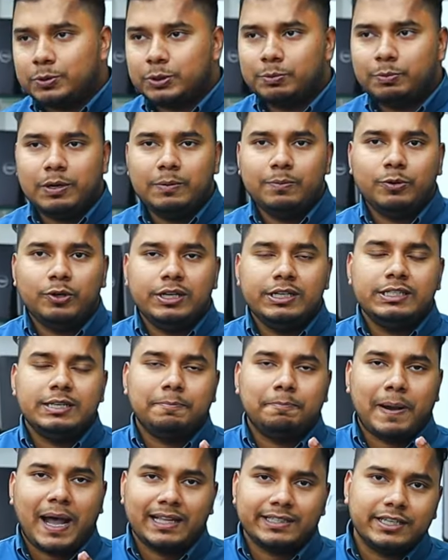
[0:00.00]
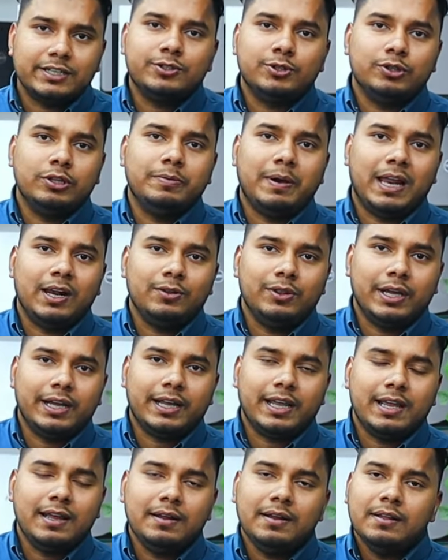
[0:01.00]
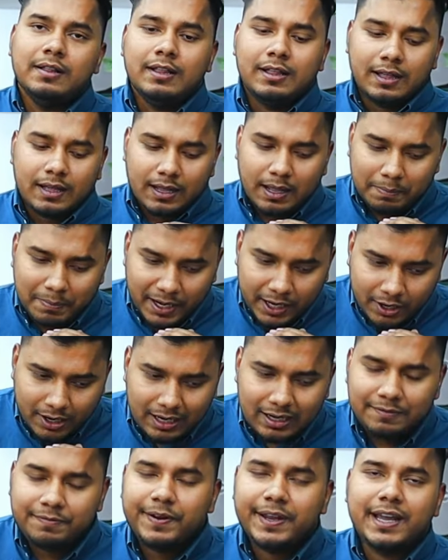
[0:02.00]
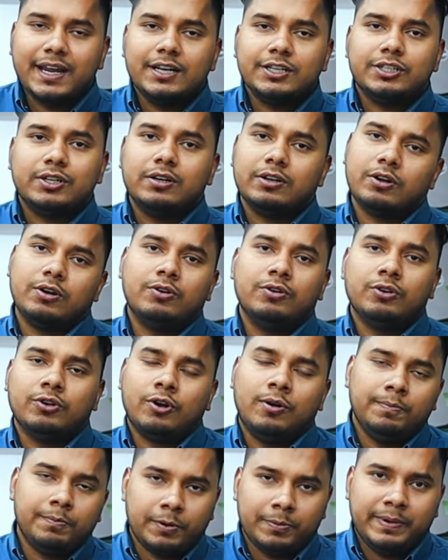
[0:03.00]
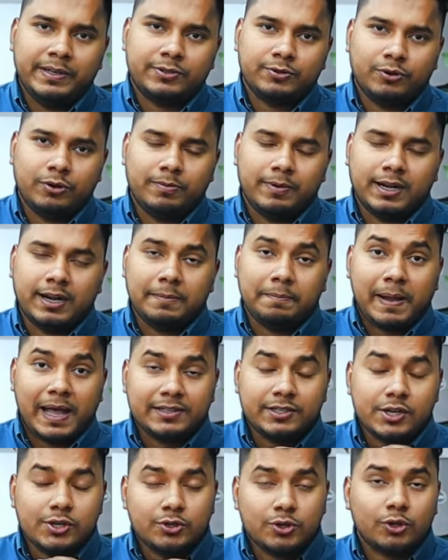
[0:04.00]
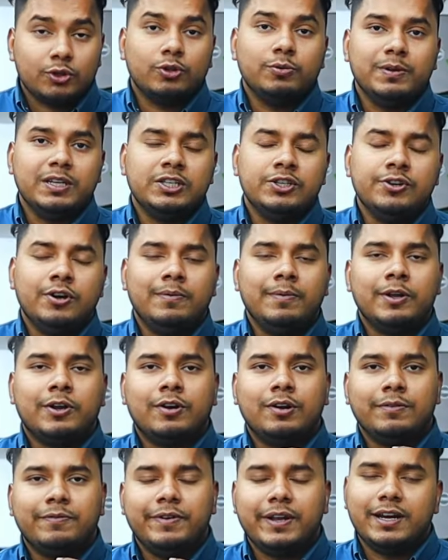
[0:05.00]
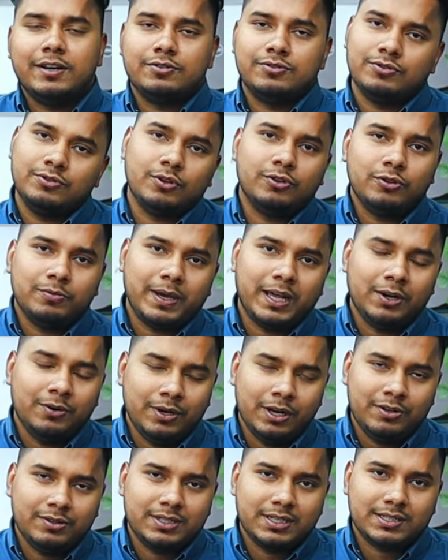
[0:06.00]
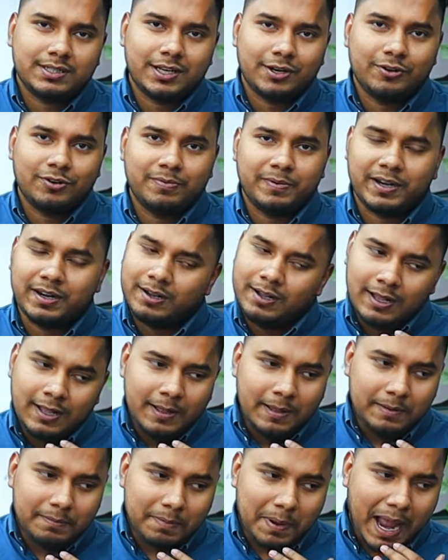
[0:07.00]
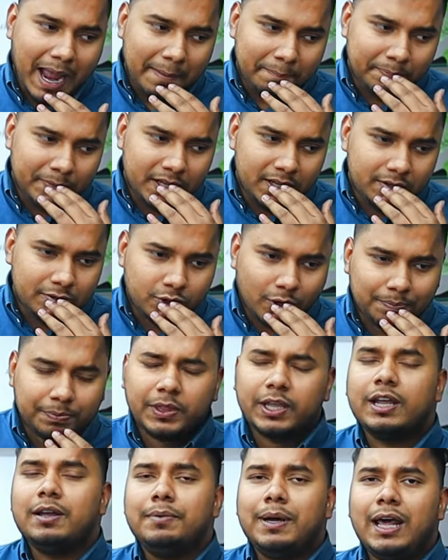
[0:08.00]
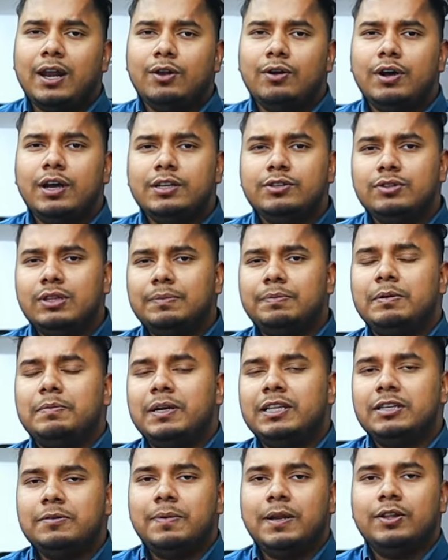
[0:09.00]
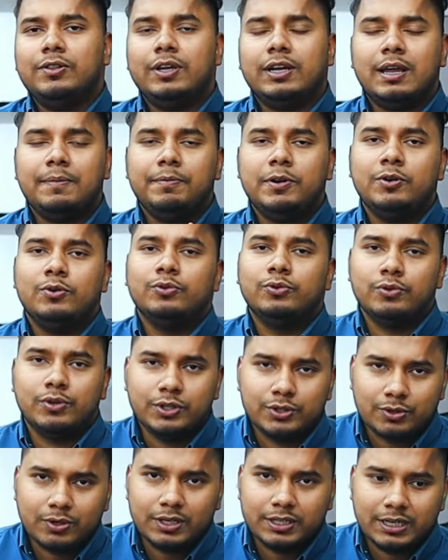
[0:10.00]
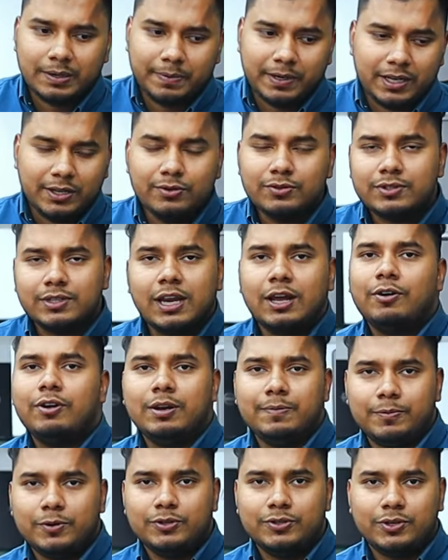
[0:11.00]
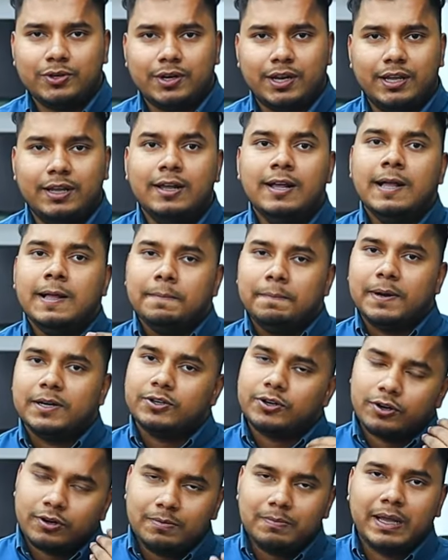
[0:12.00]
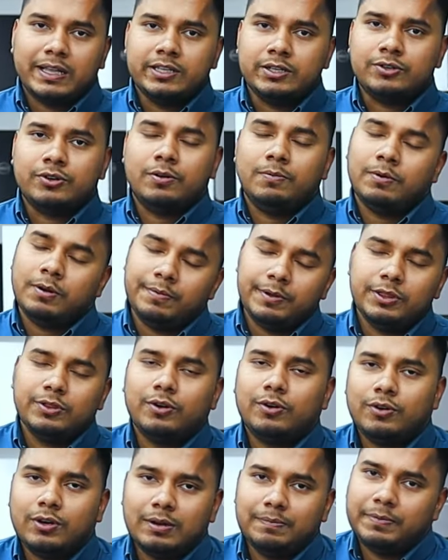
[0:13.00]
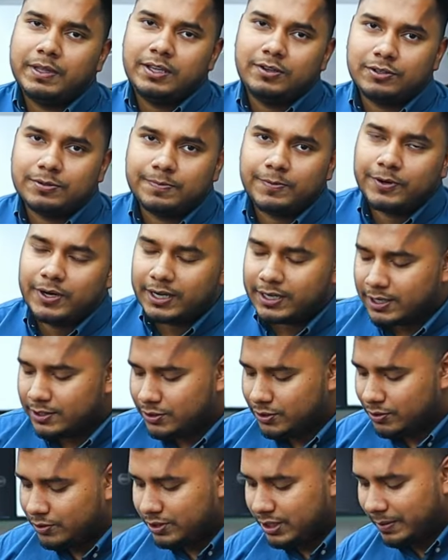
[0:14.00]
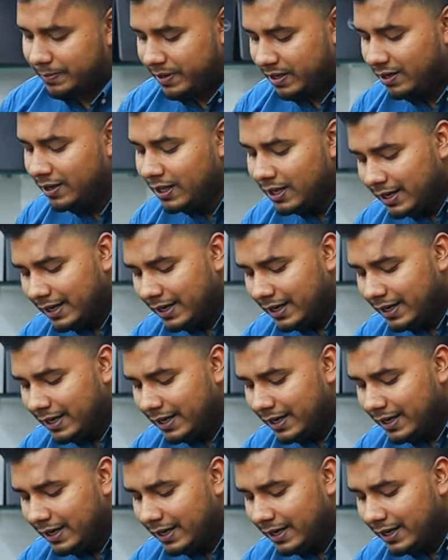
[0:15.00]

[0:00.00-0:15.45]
সবসময় বলি যে বাজেট যদি ভালো থাকে মানে কনফিগারেশনে কখনো কম্প্রোমাইজ করবেন না বাজেট যত বেশি হবে কনফিগারেশন তত ভালো নেওয়ার চেষ্টা করবেন আপনি সব থেকে ভালো হয় যদি আপনার বাজেট ভালো থাকে আপনি নতুনে চলে যাবেন ইউজ নেওয়ারই প্রয়োজন নাই বাট যখন বাজেট কম হবে তখন আপনি ইউজ প্রোডাক্টের জন্য যাবেন